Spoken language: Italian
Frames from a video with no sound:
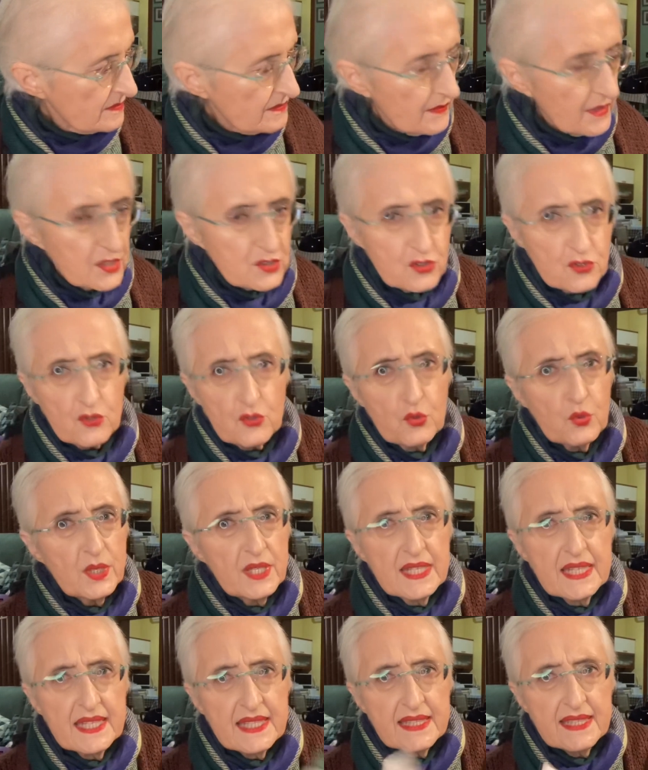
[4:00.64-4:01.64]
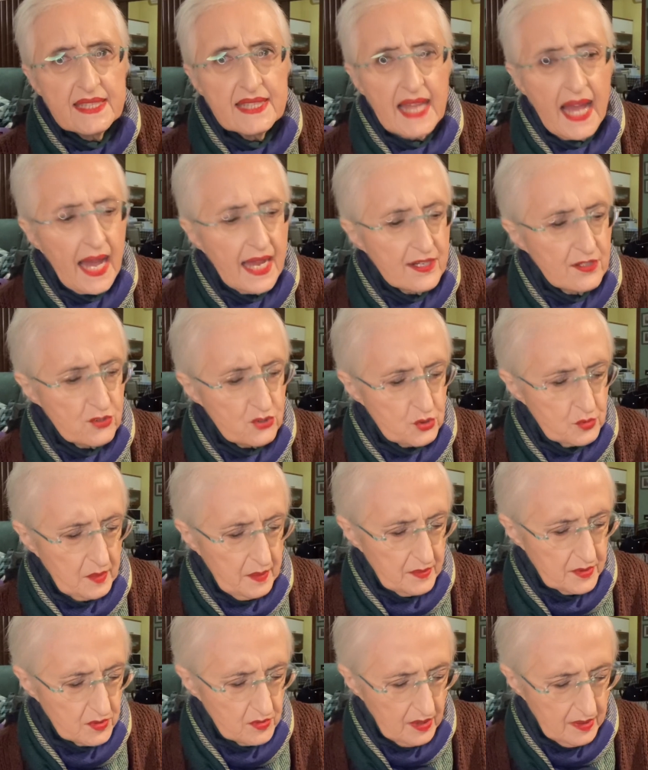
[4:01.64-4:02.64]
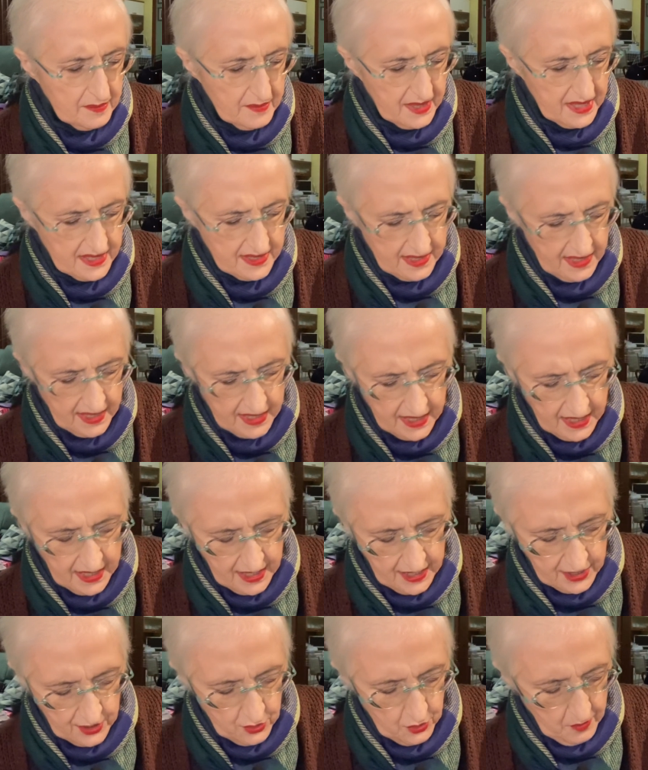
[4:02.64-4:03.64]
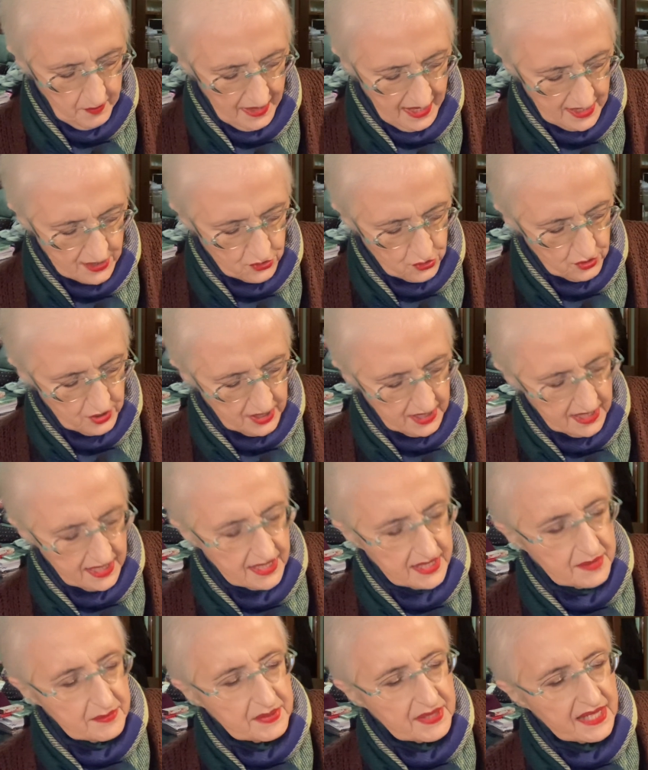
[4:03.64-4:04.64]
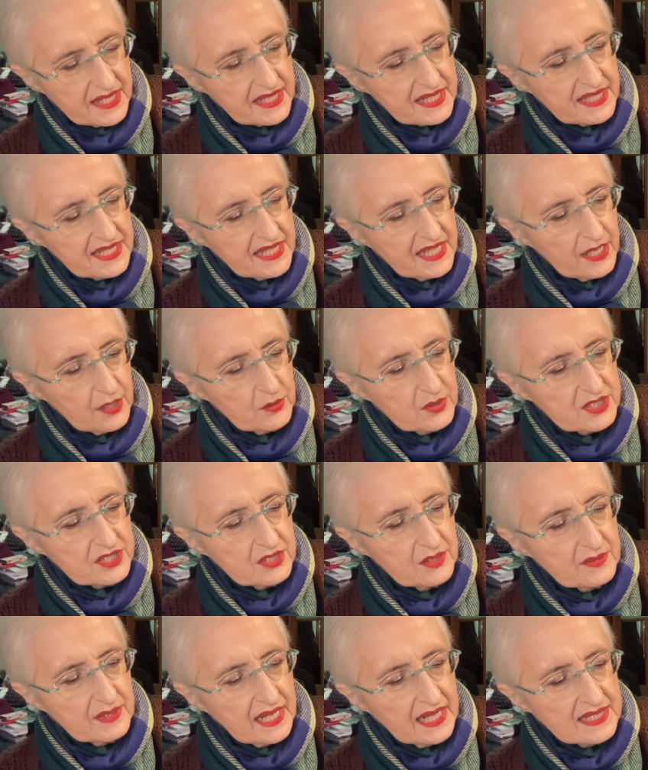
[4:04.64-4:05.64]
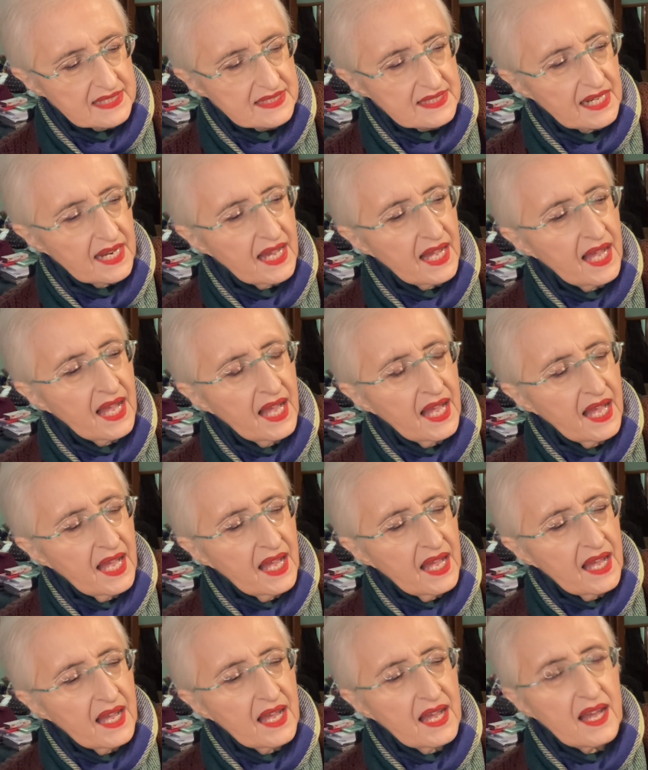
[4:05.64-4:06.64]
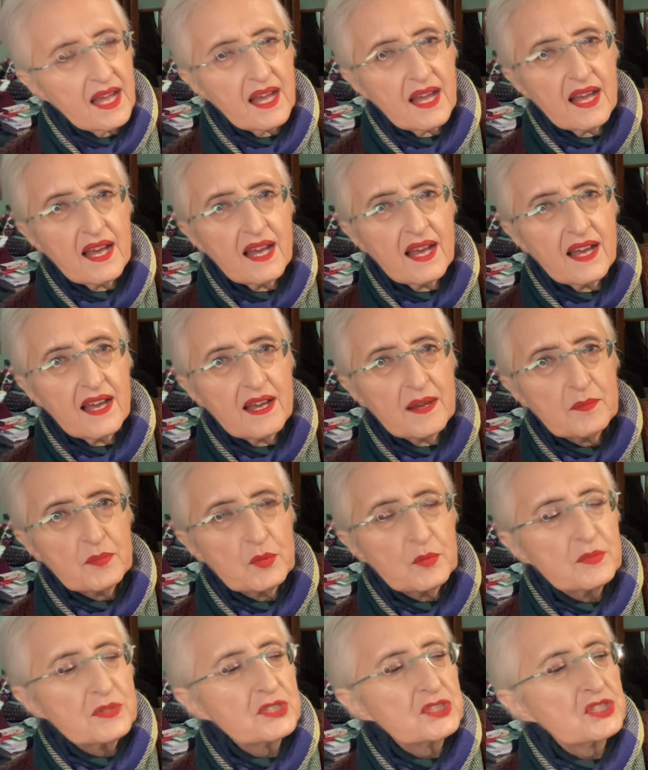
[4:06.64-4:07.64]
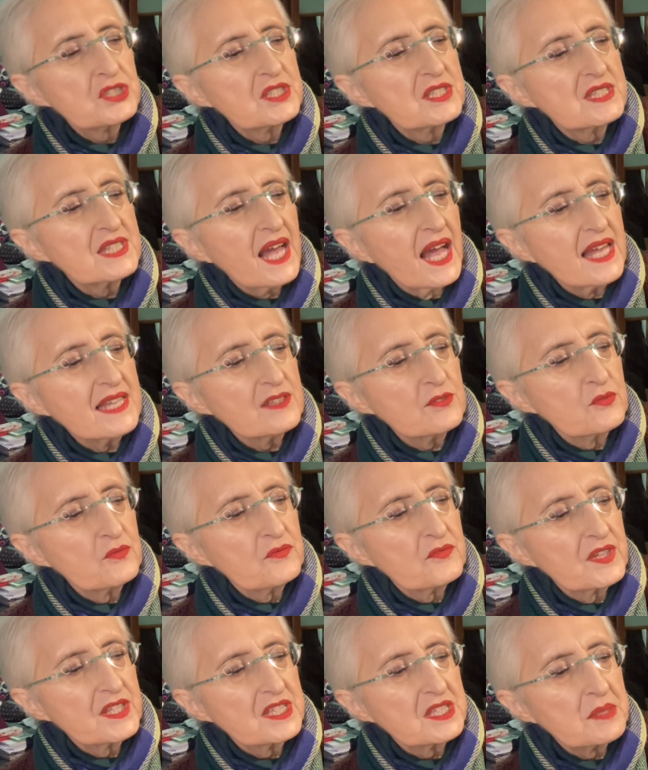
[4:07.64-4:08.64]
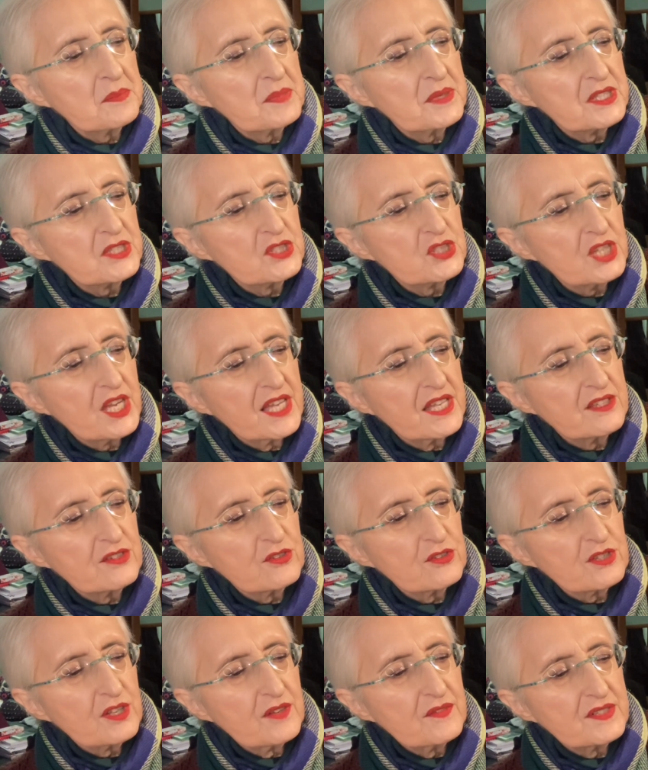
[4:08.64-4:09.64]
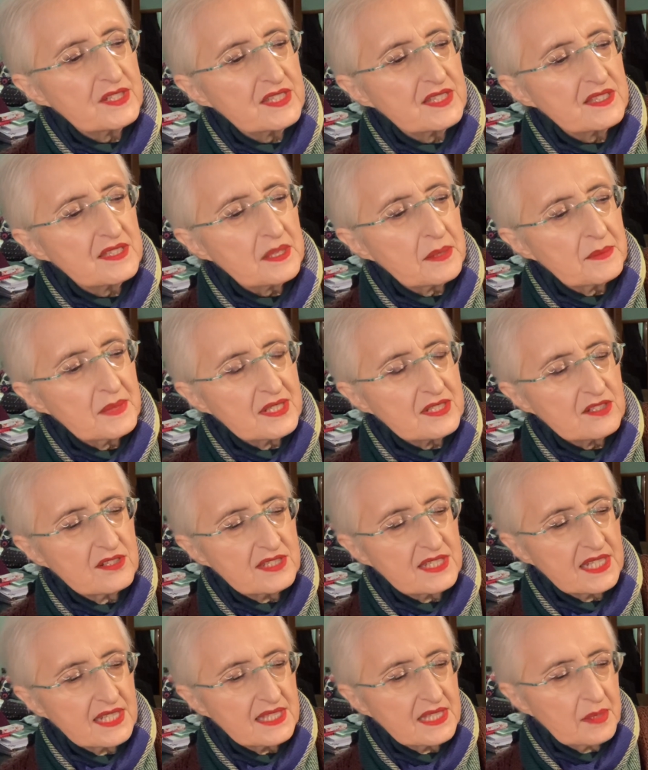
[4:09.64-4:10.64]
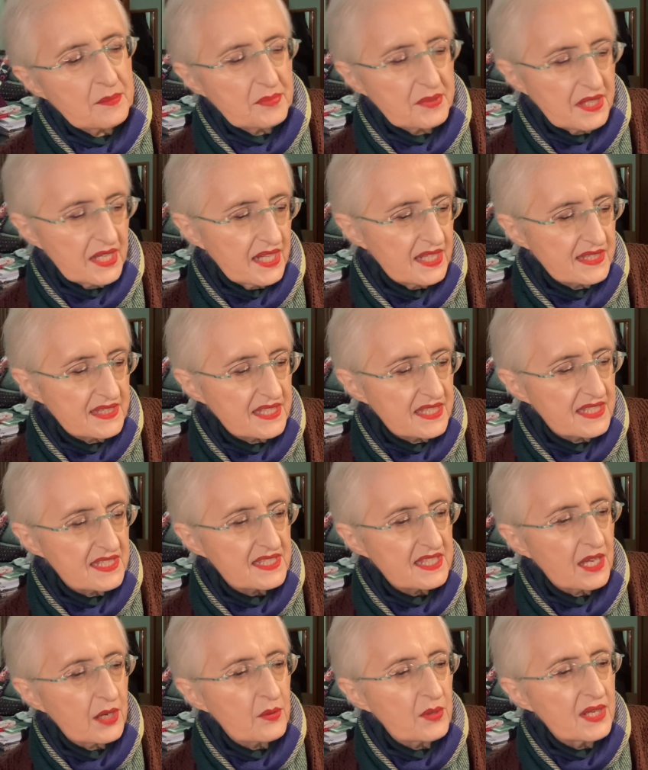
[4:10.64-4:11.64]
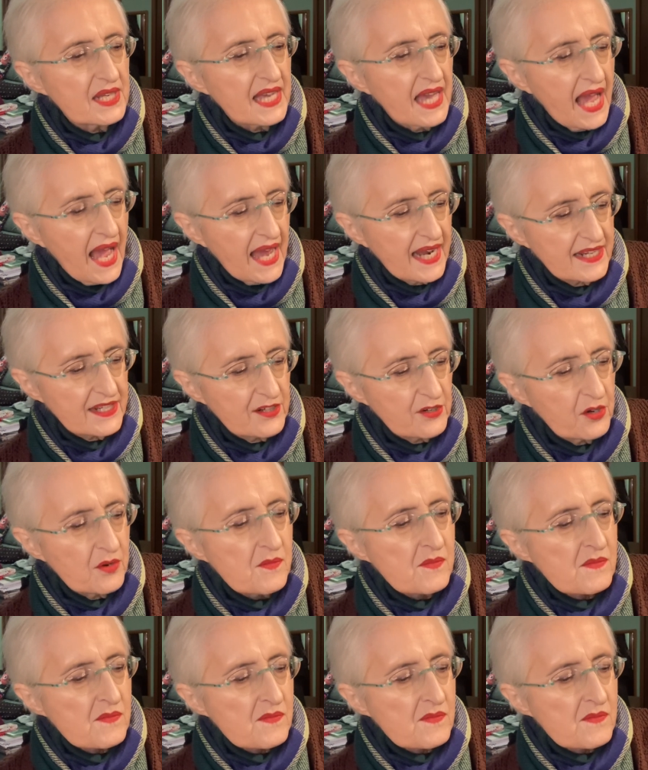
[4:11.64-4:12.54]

Sono quelli che ti danno insomma, abitualmente in omaggio nelle librerie. Questa è un'altra uh, pubblicità di un 20% dal 23 marzo al 30 aprile di chissà quale anno